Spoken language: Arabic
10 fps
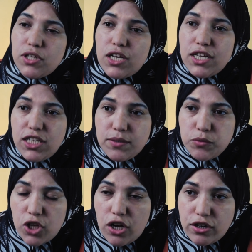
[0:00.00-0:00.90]
اللي احنا
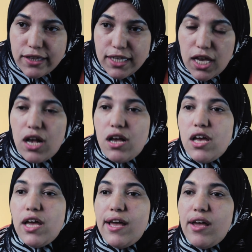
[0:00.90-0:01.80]
بنتعرض ليها
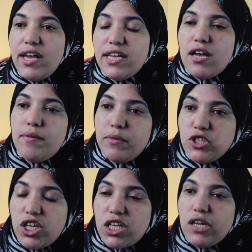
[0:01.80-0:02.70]
هي
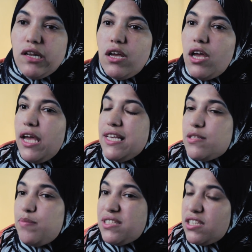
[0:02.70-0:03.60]
مشاكل
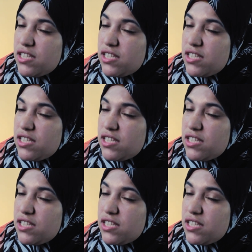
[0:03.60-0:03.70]
اثبات